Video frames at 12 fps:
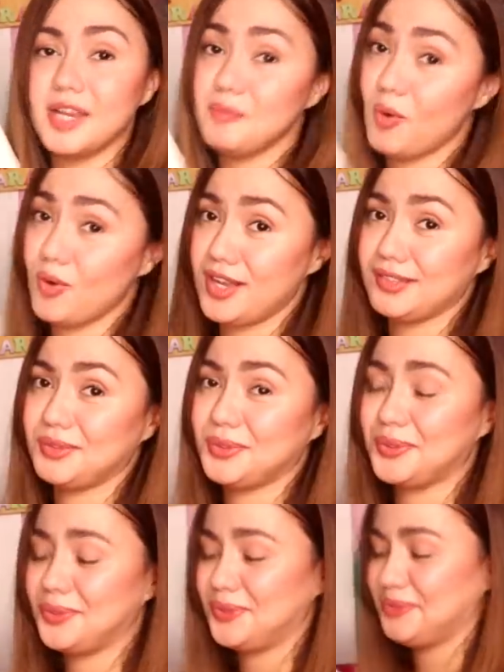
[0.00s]
ay bongga
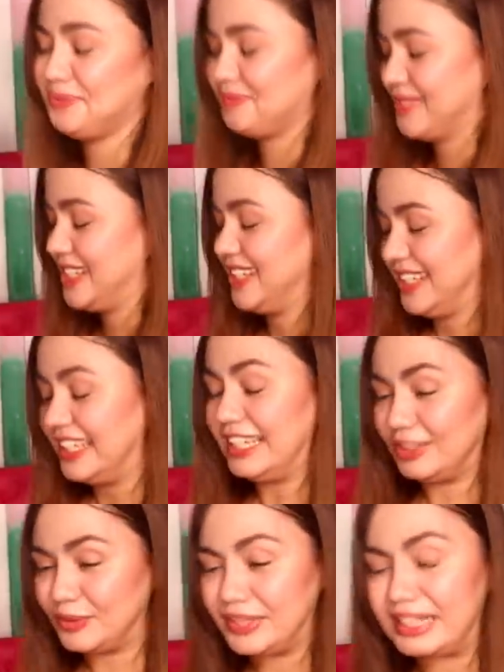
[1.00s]
to.
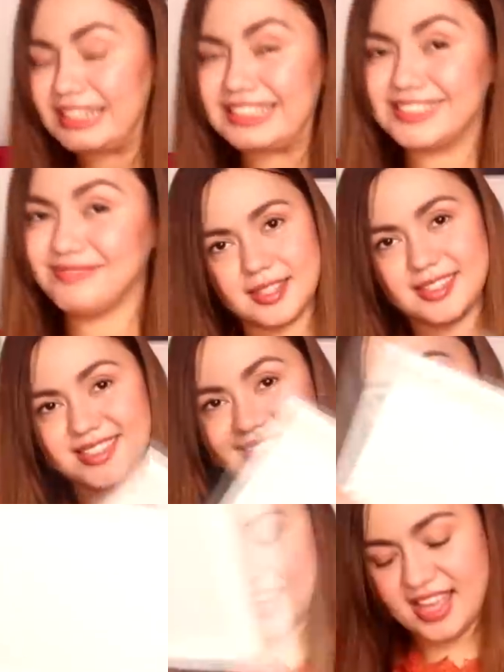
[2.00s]
Ito na.
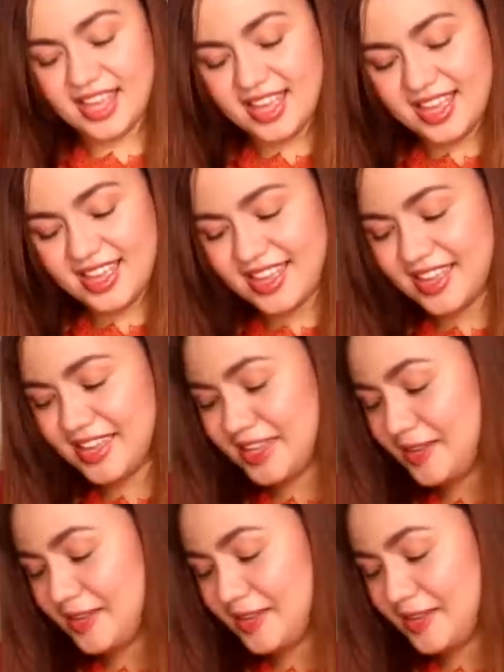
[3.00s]
Tadaan!